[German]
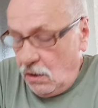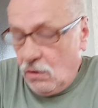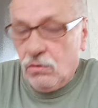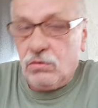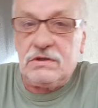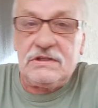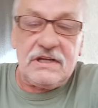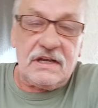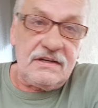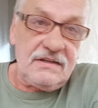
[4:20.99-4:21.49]

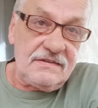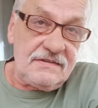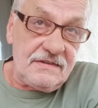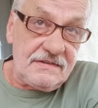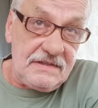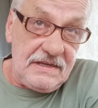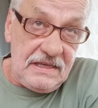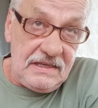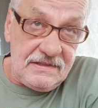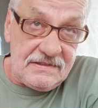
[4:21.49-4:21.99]
Und dann ist
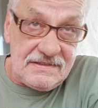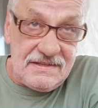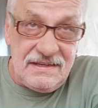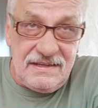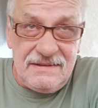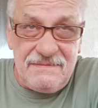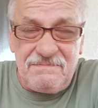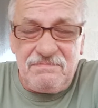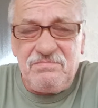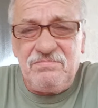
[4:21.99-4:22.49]
das
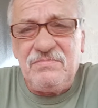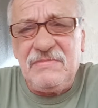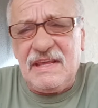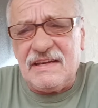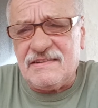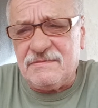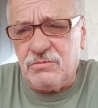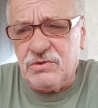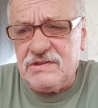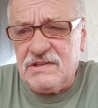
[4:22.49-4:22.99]
nächste, hm,
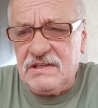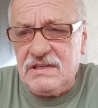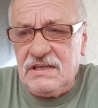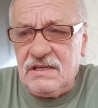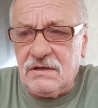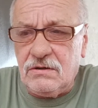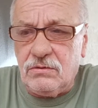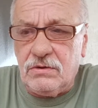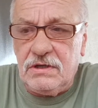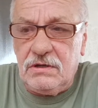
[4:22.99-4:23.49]
jetzt muss ich
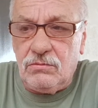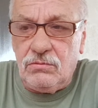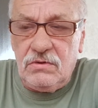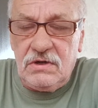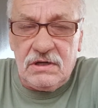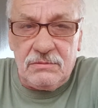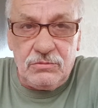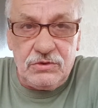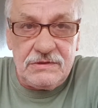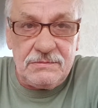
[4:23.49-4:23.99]
hier noch in
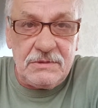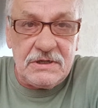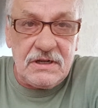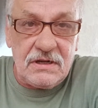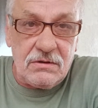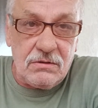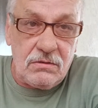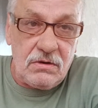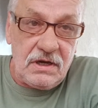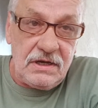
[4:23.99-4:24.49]
Ungarn, muss man
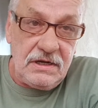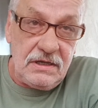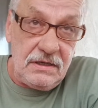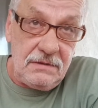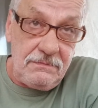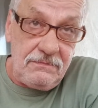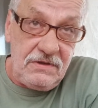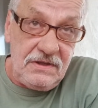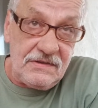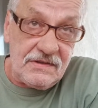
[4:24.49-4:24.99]
dann noch
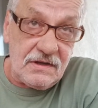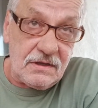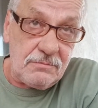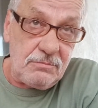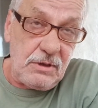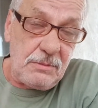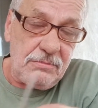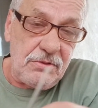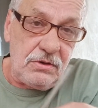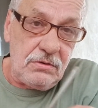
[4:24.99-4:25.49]
eine, wie sagt
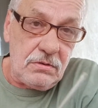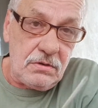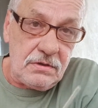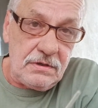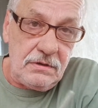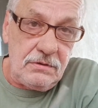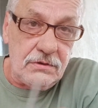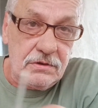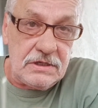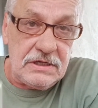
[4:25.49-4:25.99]
man,
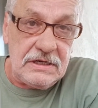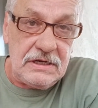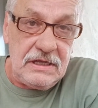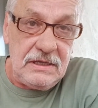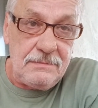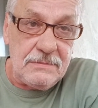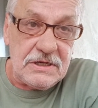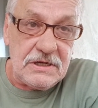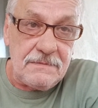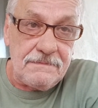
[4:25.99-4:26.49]
Behördenhürde
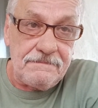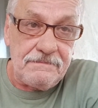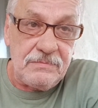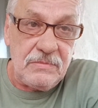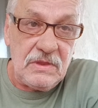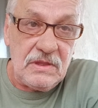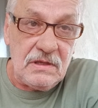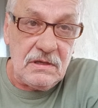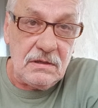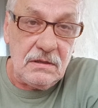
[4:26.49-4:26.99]
nehmen.
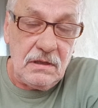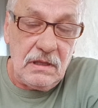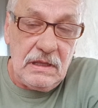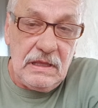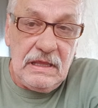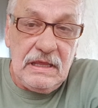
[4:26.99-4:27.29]
Ne?